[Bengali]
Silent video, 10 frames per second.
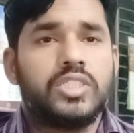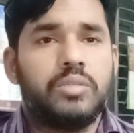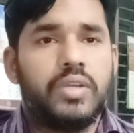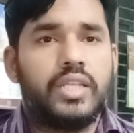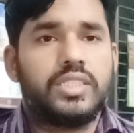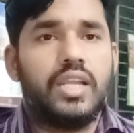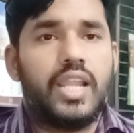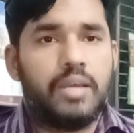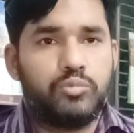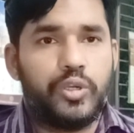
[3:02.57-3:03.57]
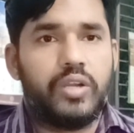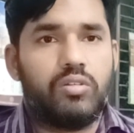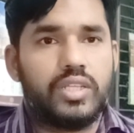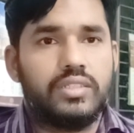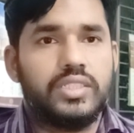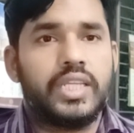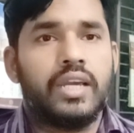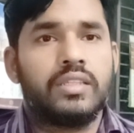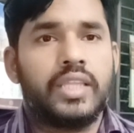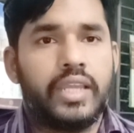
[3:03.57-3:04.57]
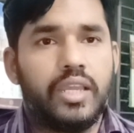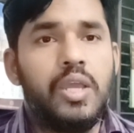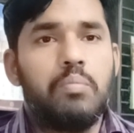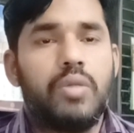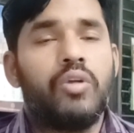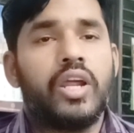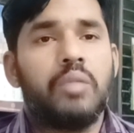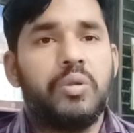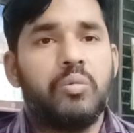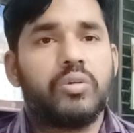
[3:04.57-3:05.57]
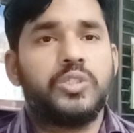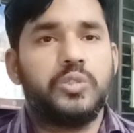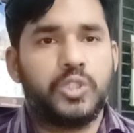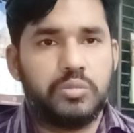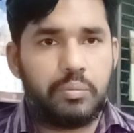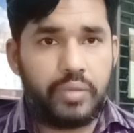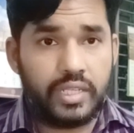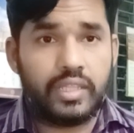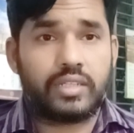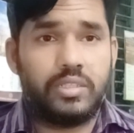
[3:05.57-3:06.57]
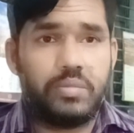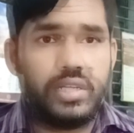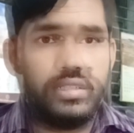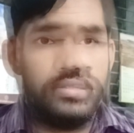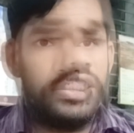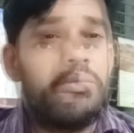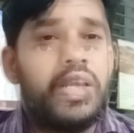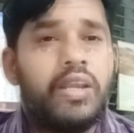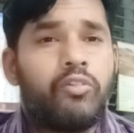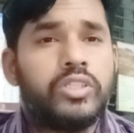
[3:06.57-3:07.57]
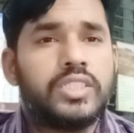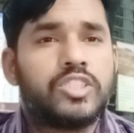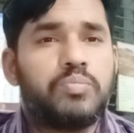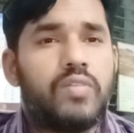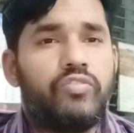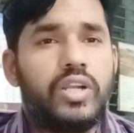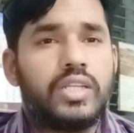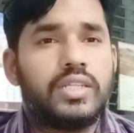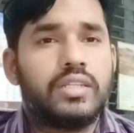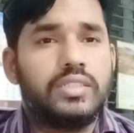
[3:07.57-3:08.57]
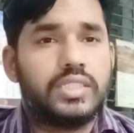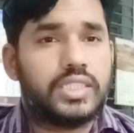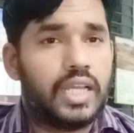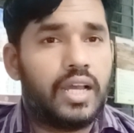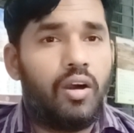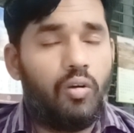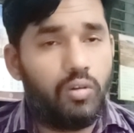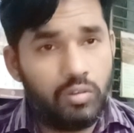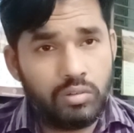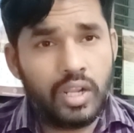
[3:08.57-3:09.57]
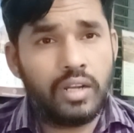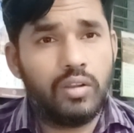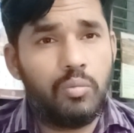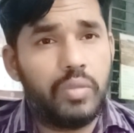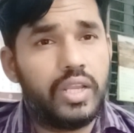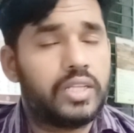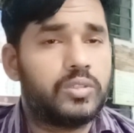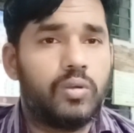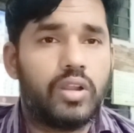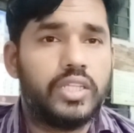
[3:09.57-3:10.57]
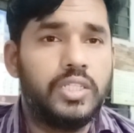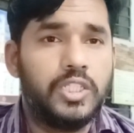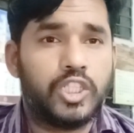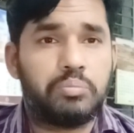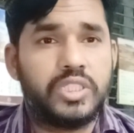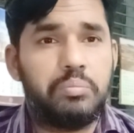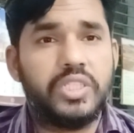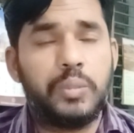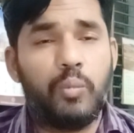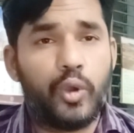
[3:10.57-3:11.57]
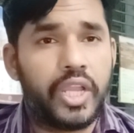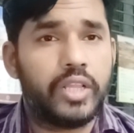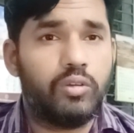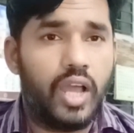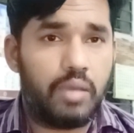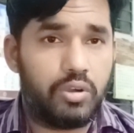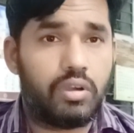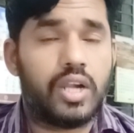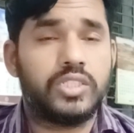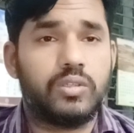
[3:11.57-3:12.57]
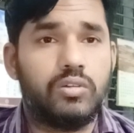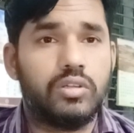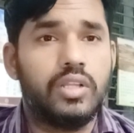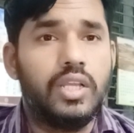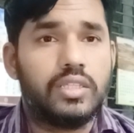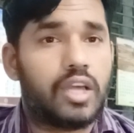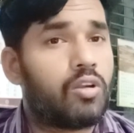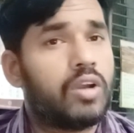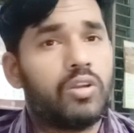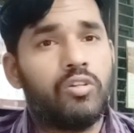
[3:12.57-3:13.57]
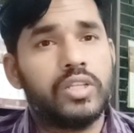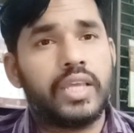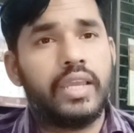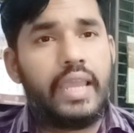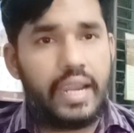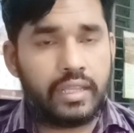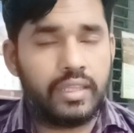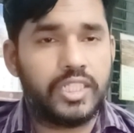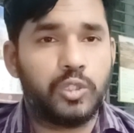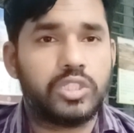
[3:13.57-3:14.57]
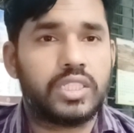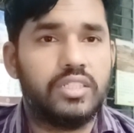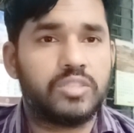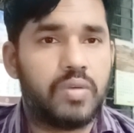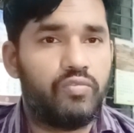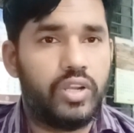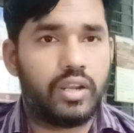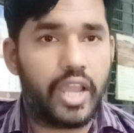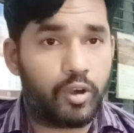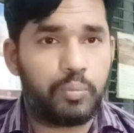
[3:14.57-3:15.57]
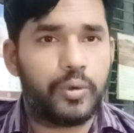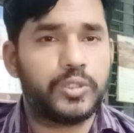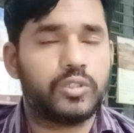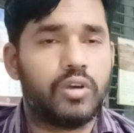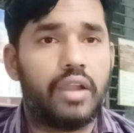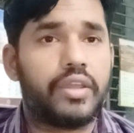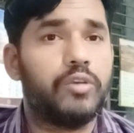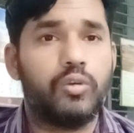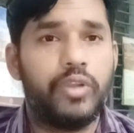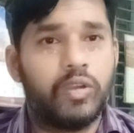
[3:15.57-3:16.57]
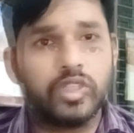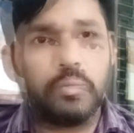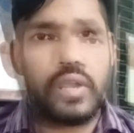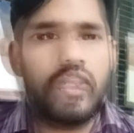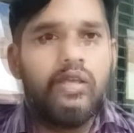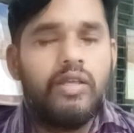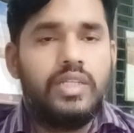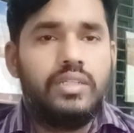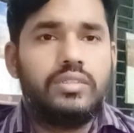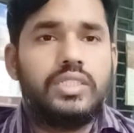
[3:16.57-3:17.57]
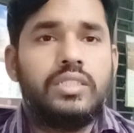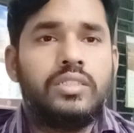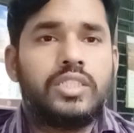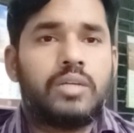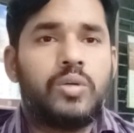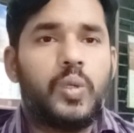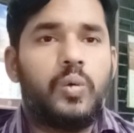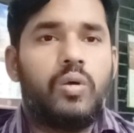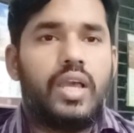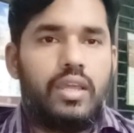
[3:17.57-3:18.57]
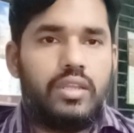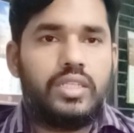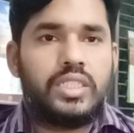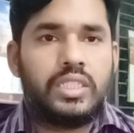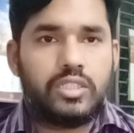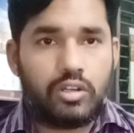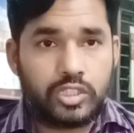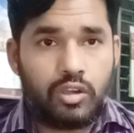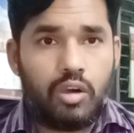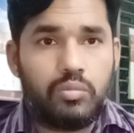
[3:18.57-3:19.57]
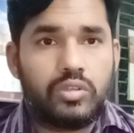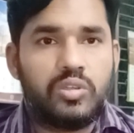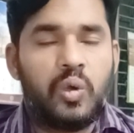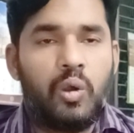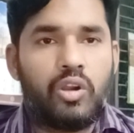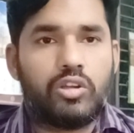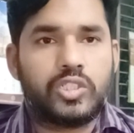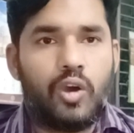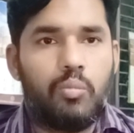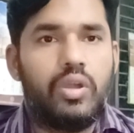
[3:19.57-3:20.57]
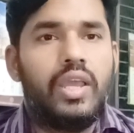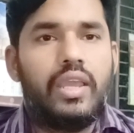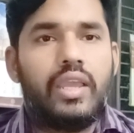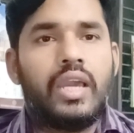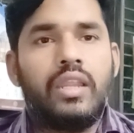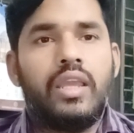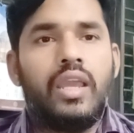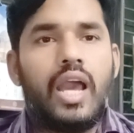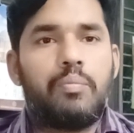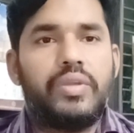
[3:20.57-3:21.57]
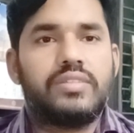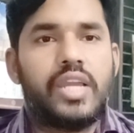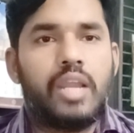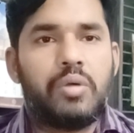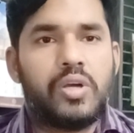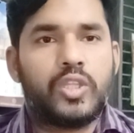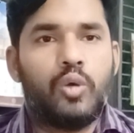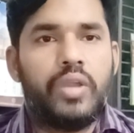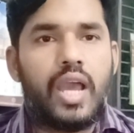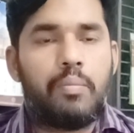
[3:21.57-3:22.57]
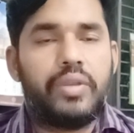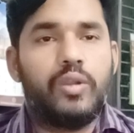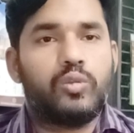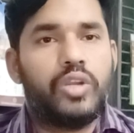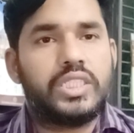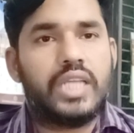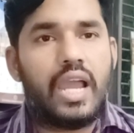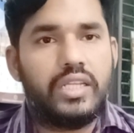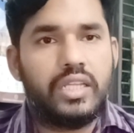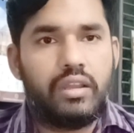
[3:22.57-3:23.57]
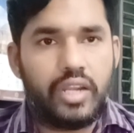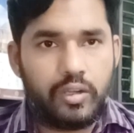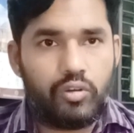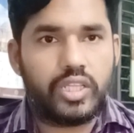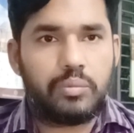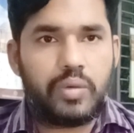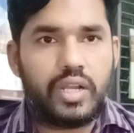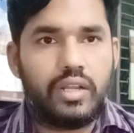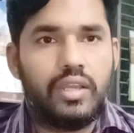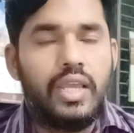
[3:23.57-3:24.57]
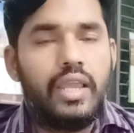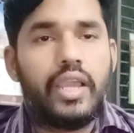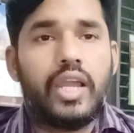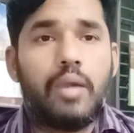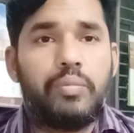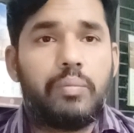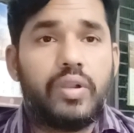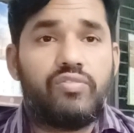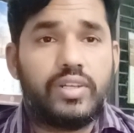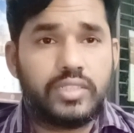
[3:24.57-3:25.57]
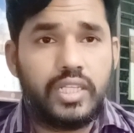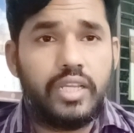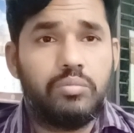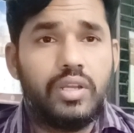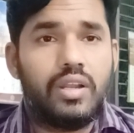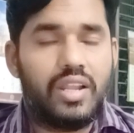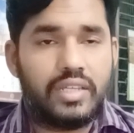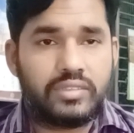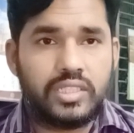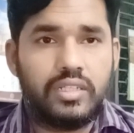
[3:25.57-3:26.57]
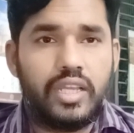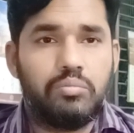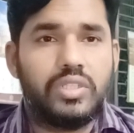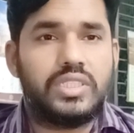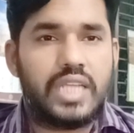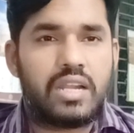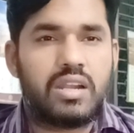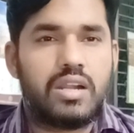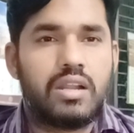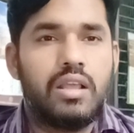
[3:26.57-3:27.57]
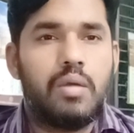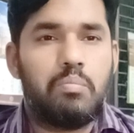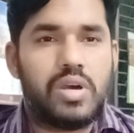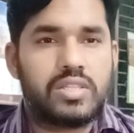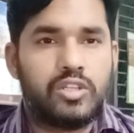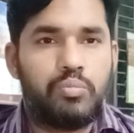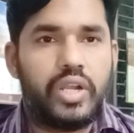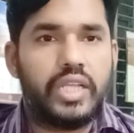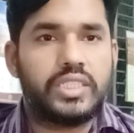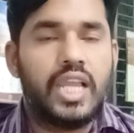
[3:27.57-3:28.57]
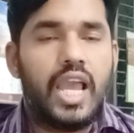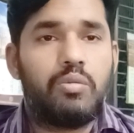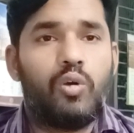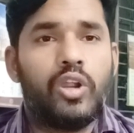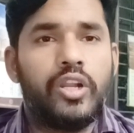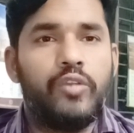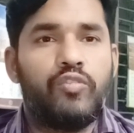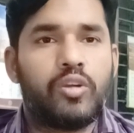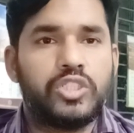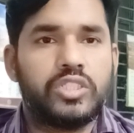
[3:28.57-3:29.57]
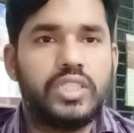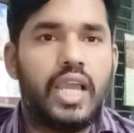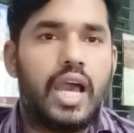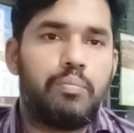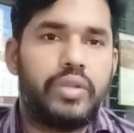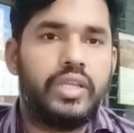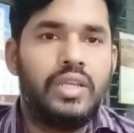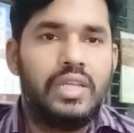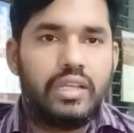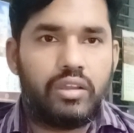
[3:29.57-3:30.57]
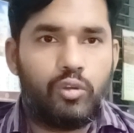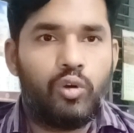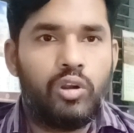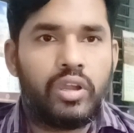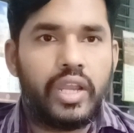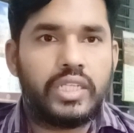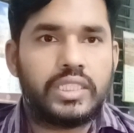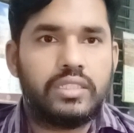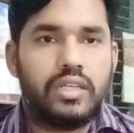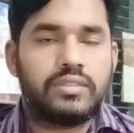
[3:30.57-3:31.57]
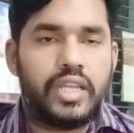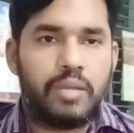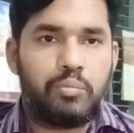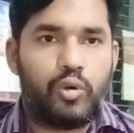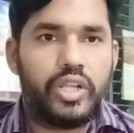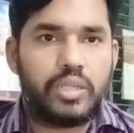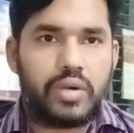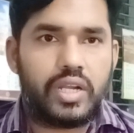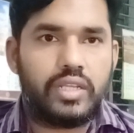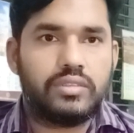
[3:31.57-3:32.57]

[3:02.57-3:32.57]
জিমেল একটি ল্যাব তৈরি করে যেখান থেকে ব্যবহারকারী ভিন্ন রকম সুযোগ সুবিধা পেয়ে থাকতে পারে জিমেলের রয়েছে স্পাম ফিল্টার যা অন্যান্য মেলের তুলনায় সবচেয়ে বেশি পরীক্ষিত এবং কার্যকর ধারণা করা হয়ে থাকে এর থেকে শক্তিশালী স্পাম ফিল্টার এখন পর্যন্ত আর কেউ তৈরি করতে পারেনি জি ডাবল ও এল ই ডট কম গুগল ডট কম এখানে গিয়ে আপনি সাইন আপের মাধ্যমে আপনি নতুন একটি আইডি ক্রিয়েট করে নিতে পারেন এখানে আপনি আপনার ফার্স্ট নেম লাস্ট নেম জেন্ডার বার্থ অফ ডেট এবং অন্যান্য ইনফরমেশন দিয়ে আপনি গুগল ক্রিয়েট সাইন আপ করে নিতে পারেন